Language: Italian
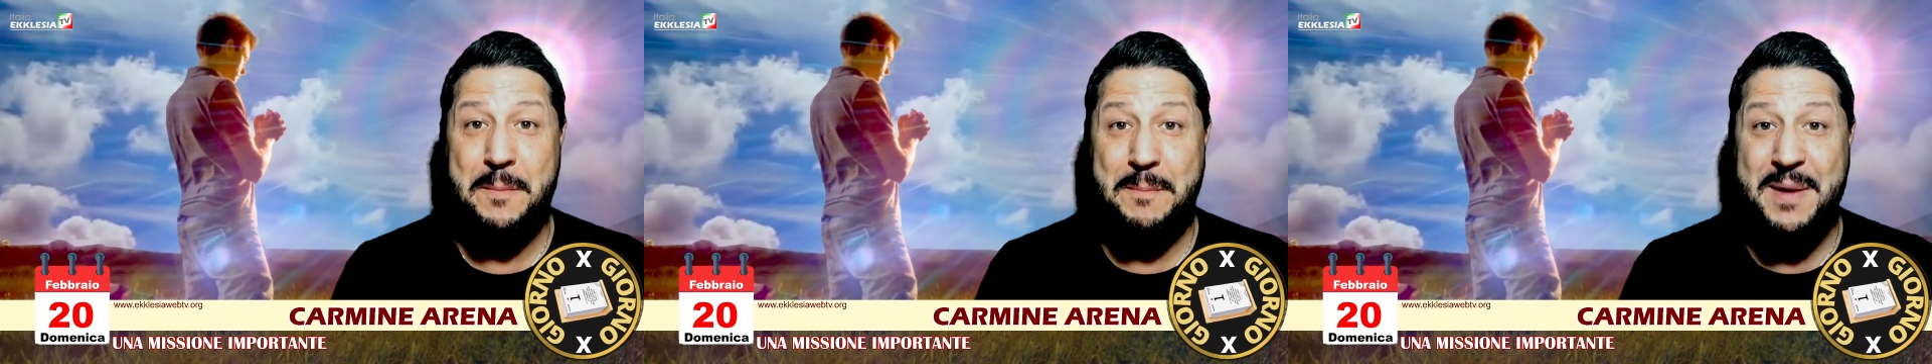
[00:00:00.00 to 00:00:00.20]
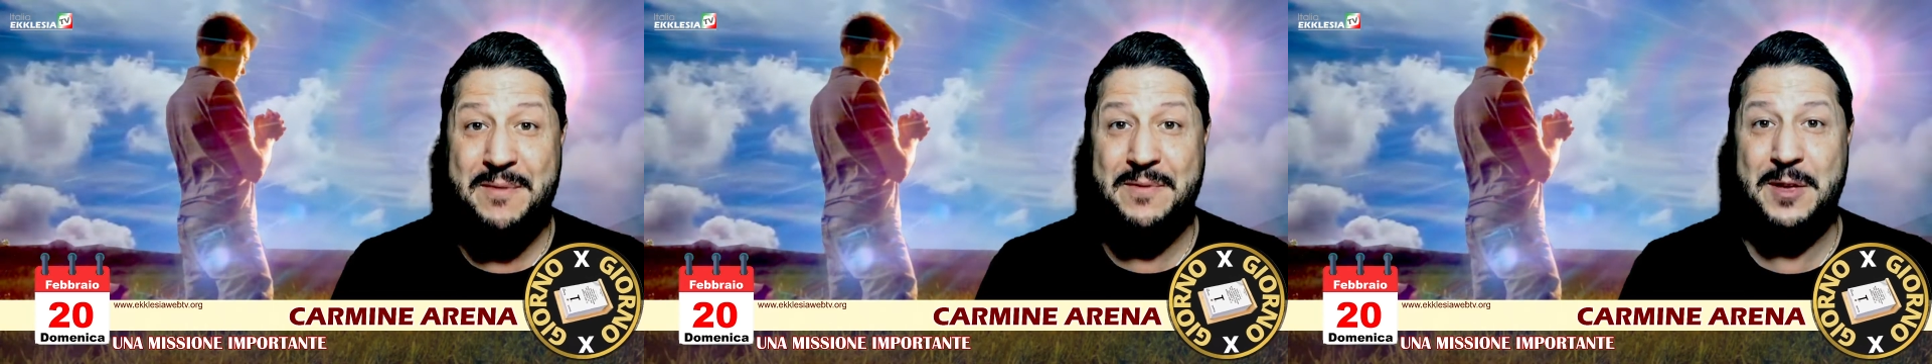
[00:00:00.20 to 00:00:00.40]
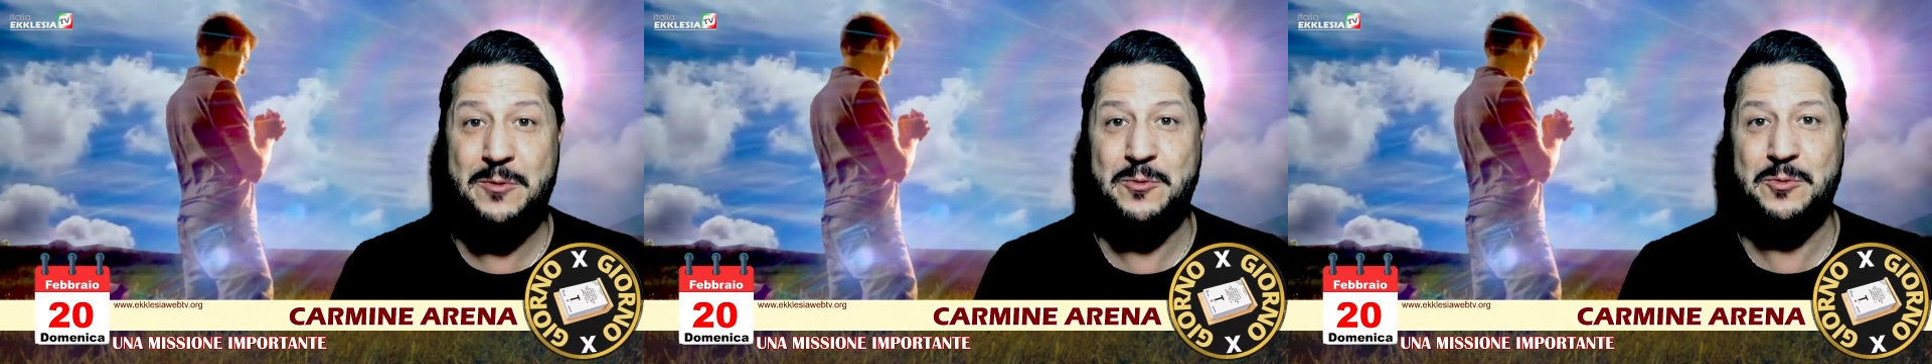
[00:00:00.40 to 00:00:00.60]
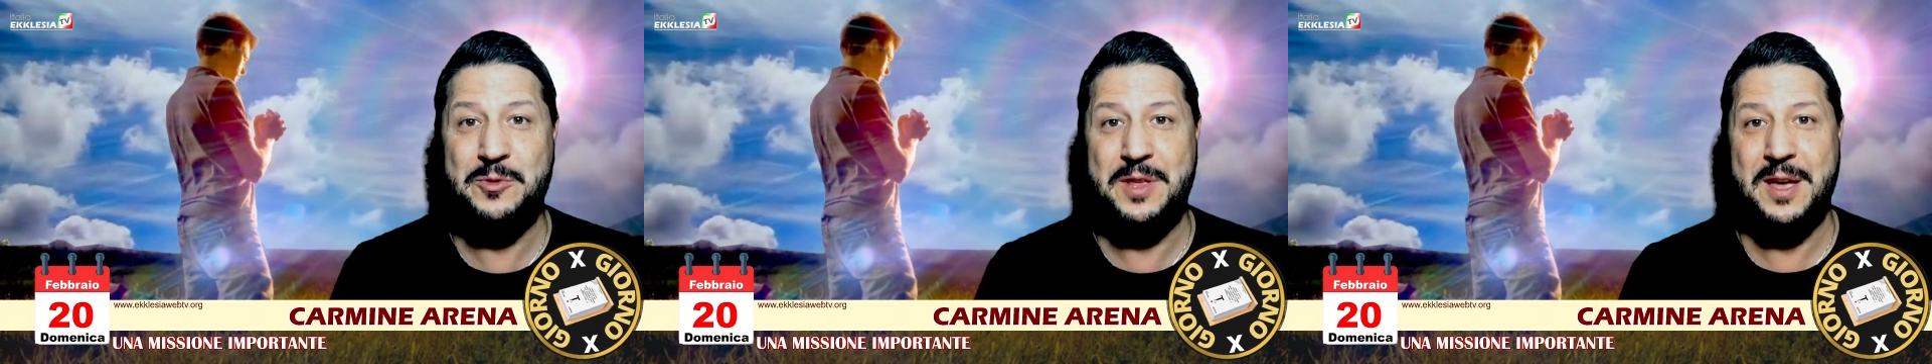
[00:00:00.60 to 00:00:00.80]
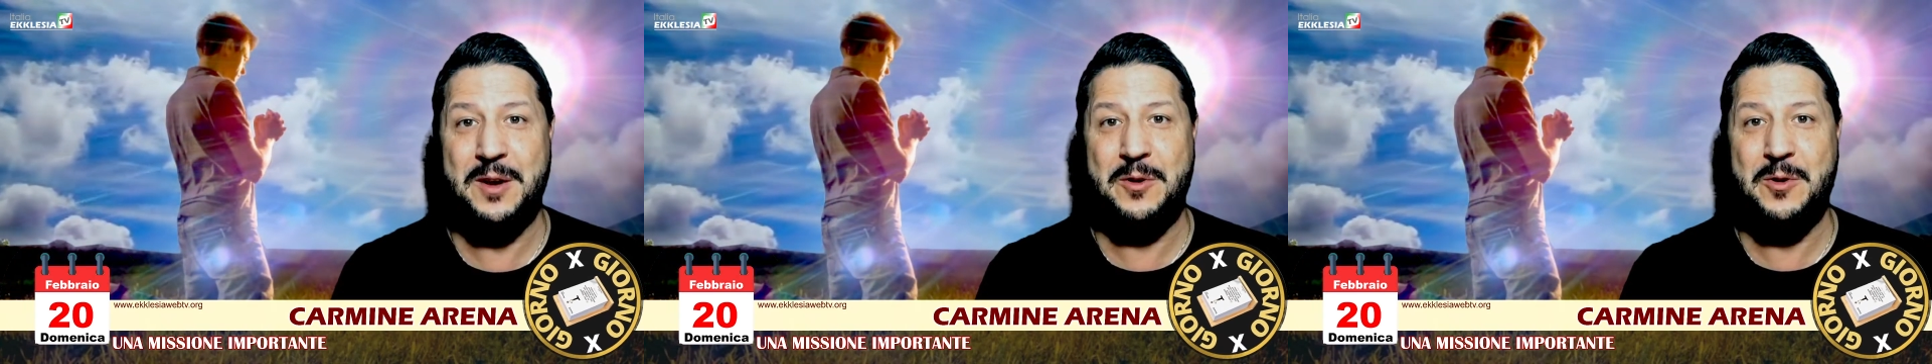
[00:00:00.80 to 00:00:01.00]

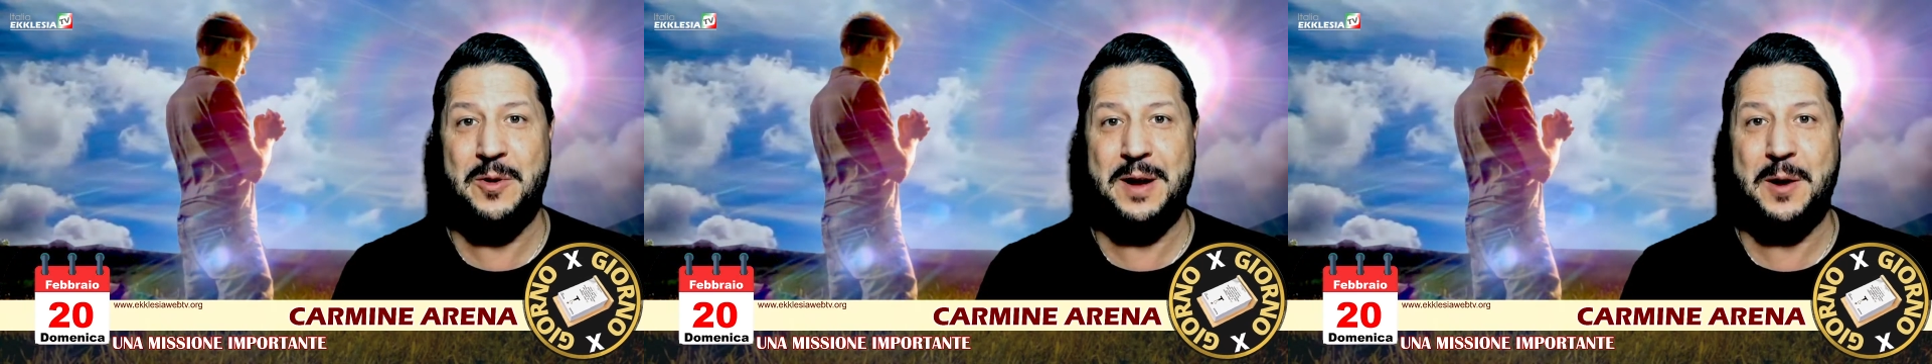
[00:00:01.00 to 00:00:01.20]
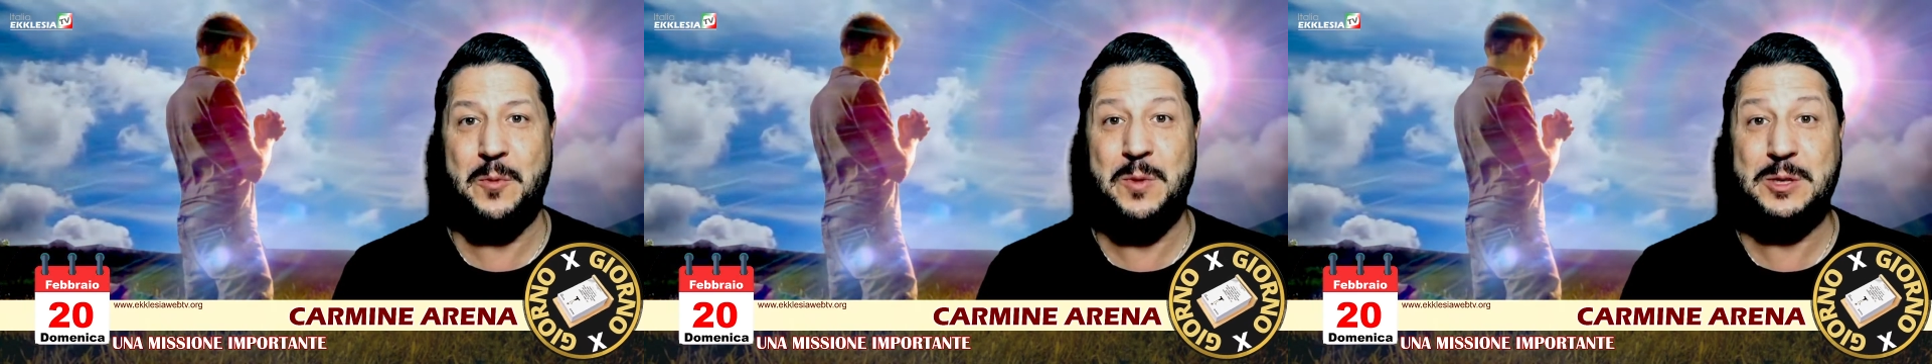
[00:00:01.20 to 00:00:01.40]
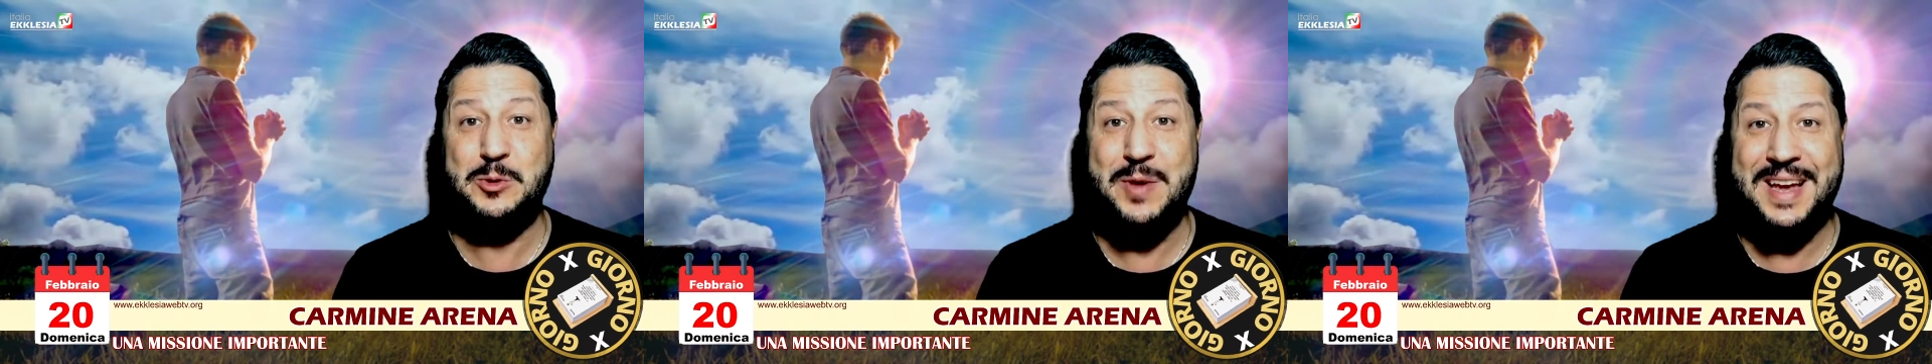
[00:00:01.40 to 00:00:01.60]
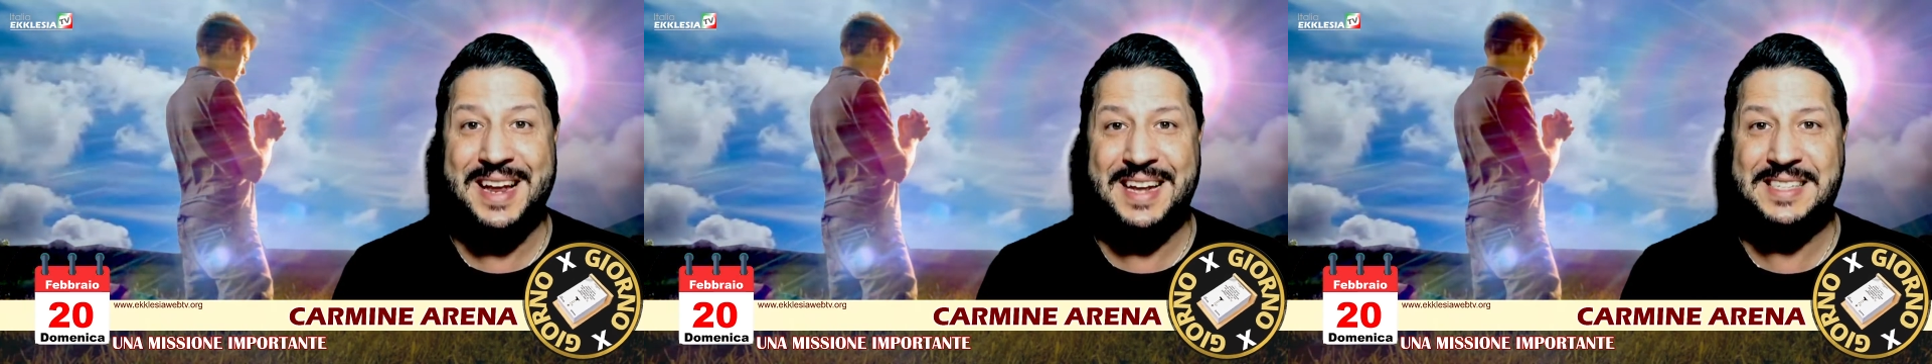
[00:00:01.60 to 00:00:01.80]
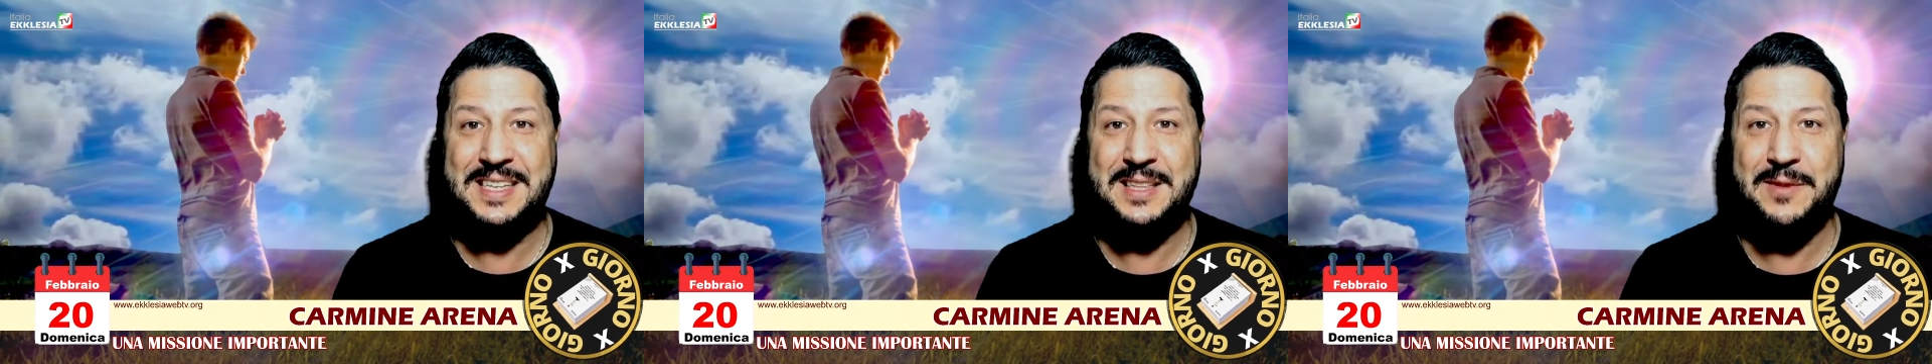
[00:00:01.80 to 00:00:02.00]
benvenuti ancora qui su
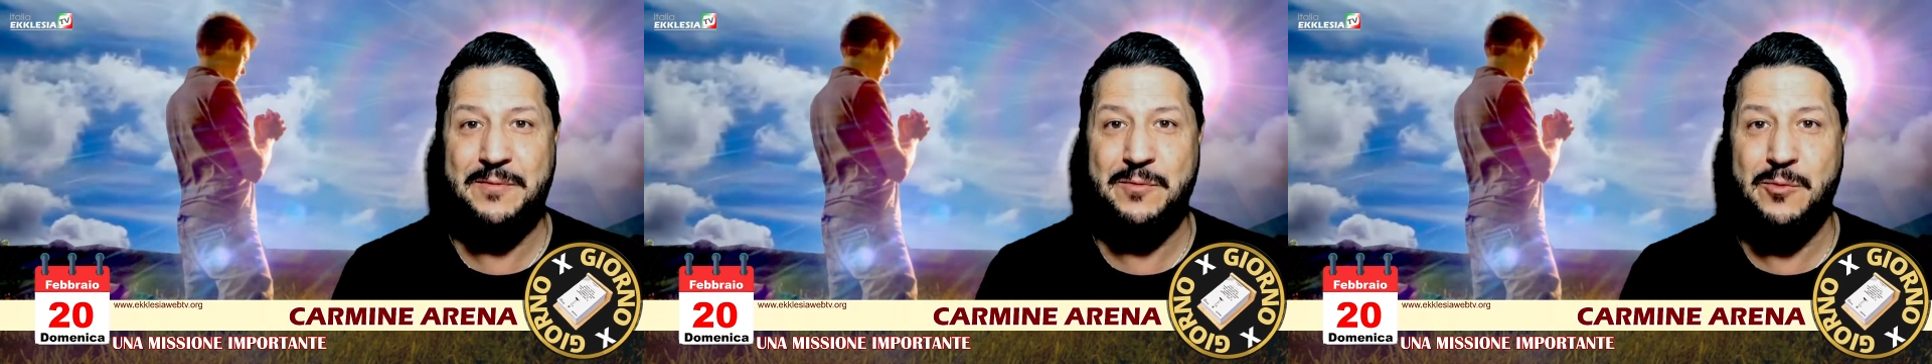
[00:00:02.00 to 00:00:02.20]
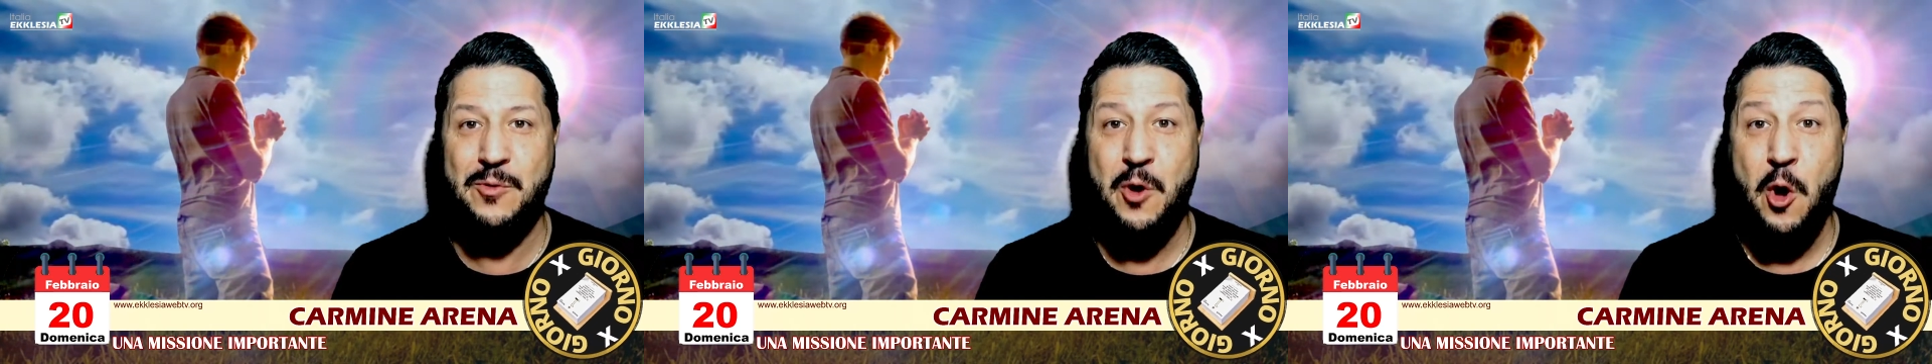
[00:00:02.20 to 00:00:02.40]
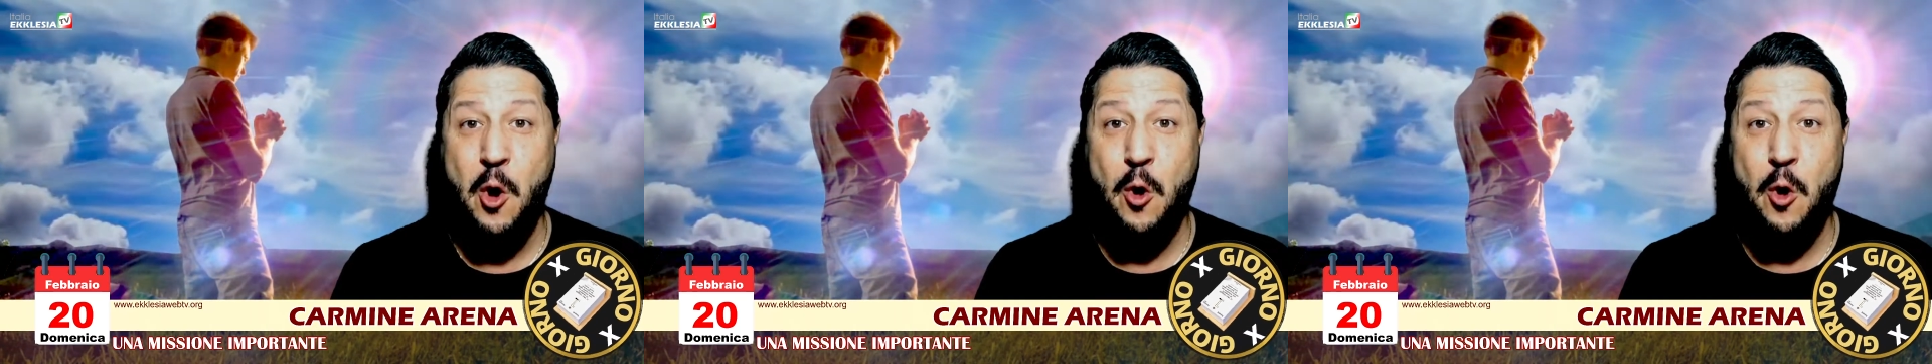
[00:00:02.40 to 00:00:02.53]
Ecclesia TV,